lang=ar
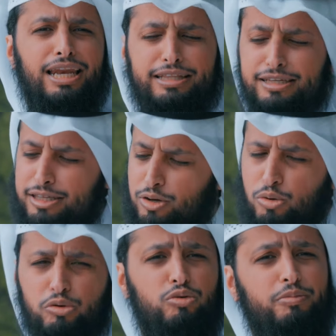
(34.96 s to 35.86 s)
التي
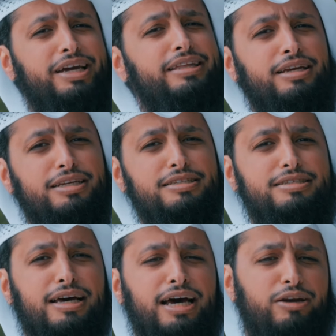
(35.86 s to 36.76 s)
تكون بين
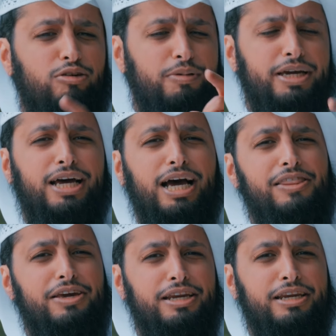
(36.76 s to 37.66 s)
الإنسان وبين
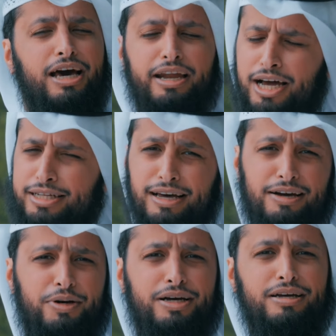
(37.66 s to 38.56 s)
هذه النار
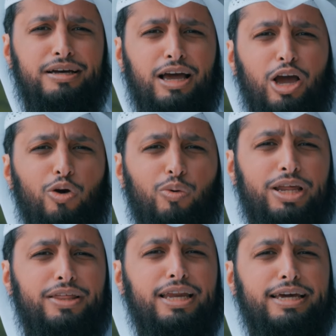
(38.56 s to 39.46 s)
عداوة
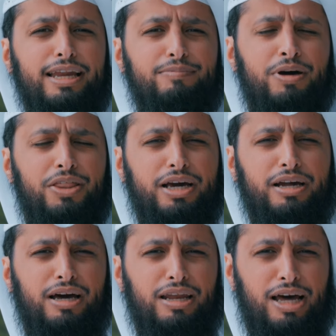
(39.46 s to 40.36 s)
ولذلك لما
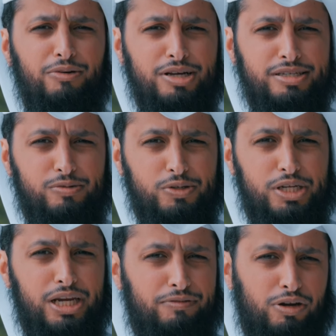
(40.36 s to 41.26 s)
ذكرها الله عز
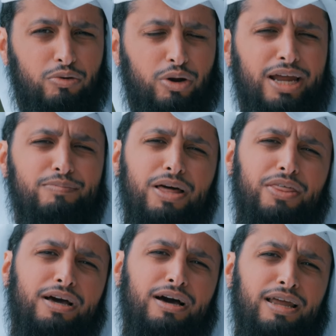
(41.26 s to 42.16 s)
وجل في القرآن
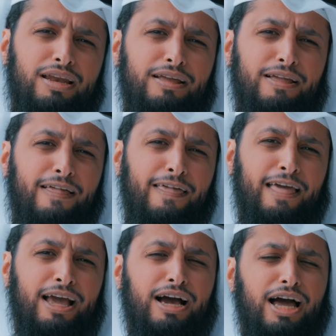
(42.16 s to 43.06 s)
ماذا قال؟
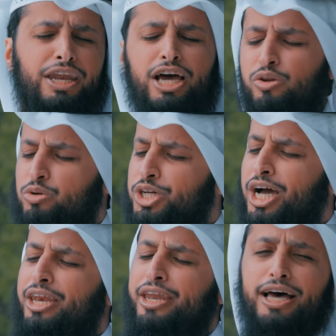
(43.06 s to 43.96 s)
قال نحن
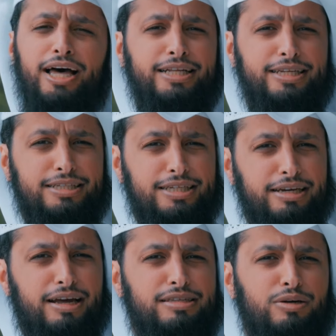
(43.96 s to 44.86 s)
جعلناها
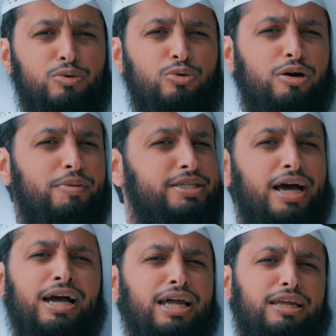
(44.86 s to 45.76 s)
تذكرة
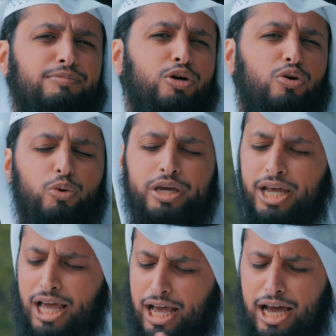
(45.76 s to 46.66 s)
ومتاعا للمقوين
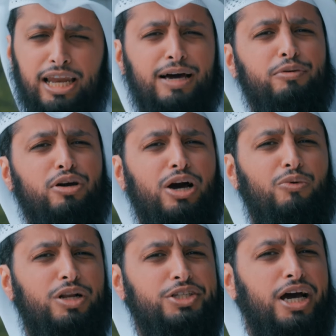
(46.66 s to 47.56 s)
الأمر
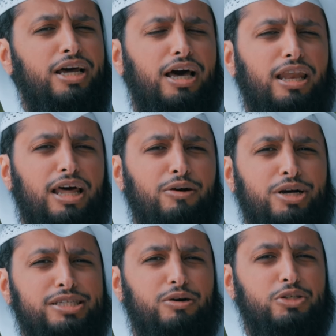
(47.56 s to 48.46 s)
الأول جعلها الله
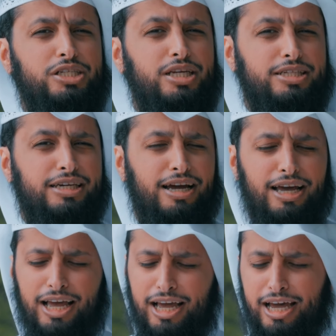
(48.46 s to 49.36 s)
عز وجل تذكرة
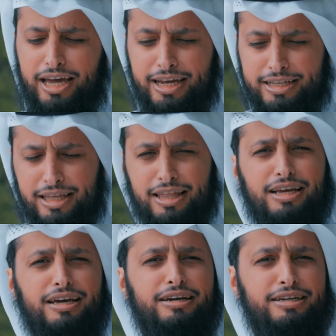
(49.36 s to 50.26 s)
أن
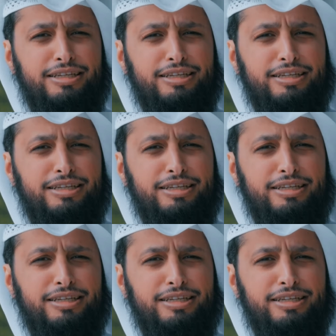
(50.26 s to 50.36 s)
يتذكر